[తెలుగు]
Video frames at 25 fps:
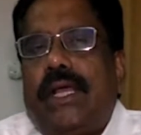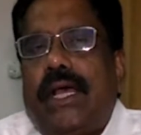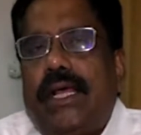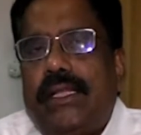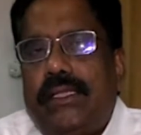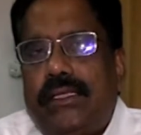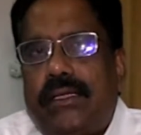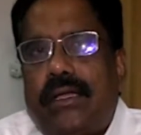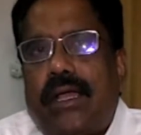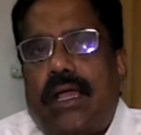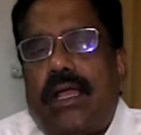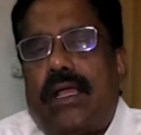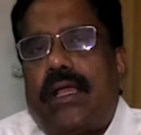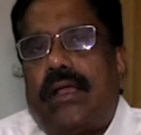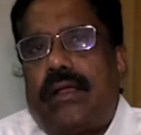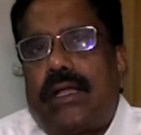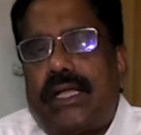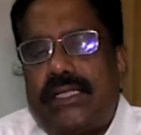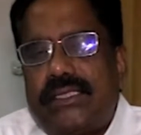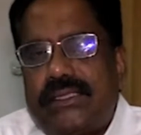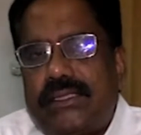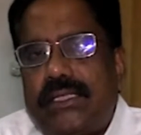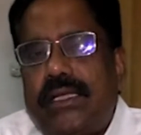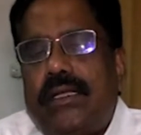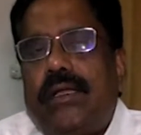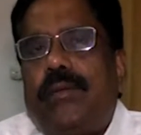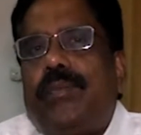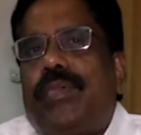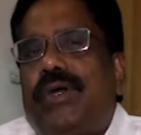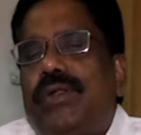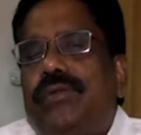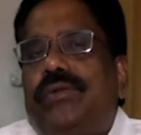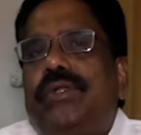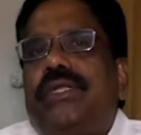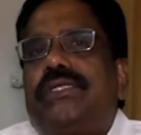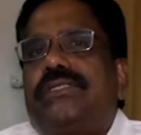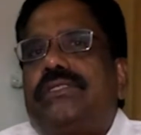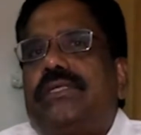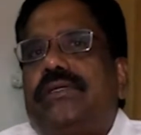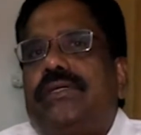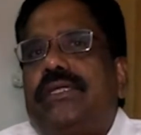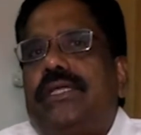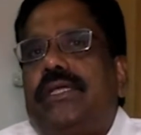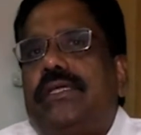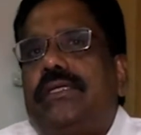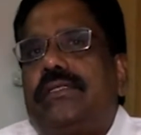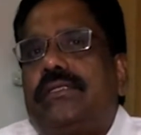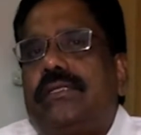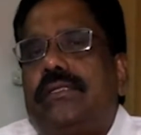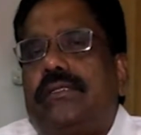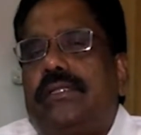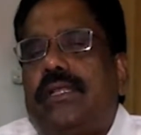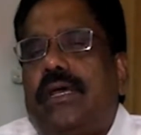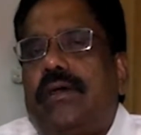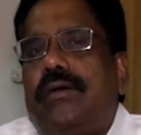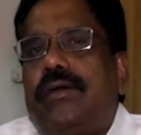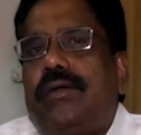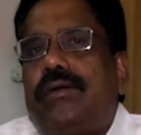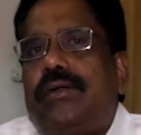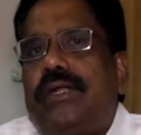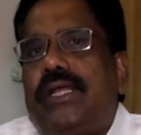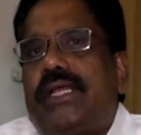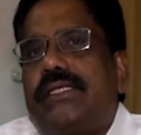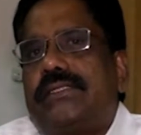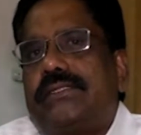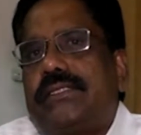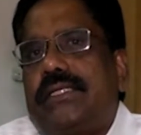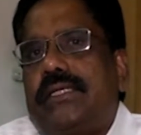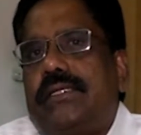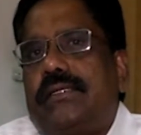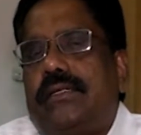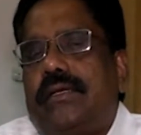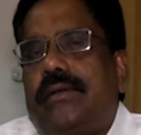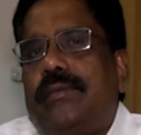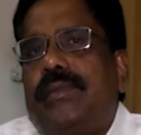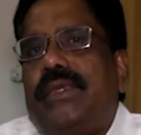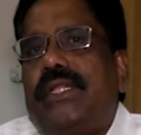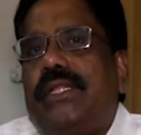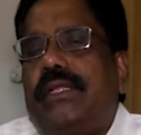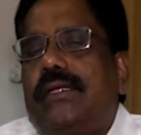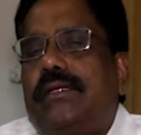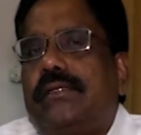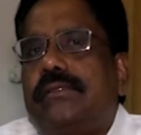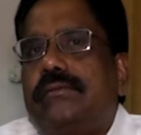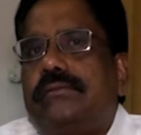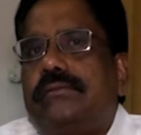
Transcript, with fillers: అది కాక ఖచ్చితంగా పరువు నష్టం దావా కూడా వేస్తాను ఆమె మీద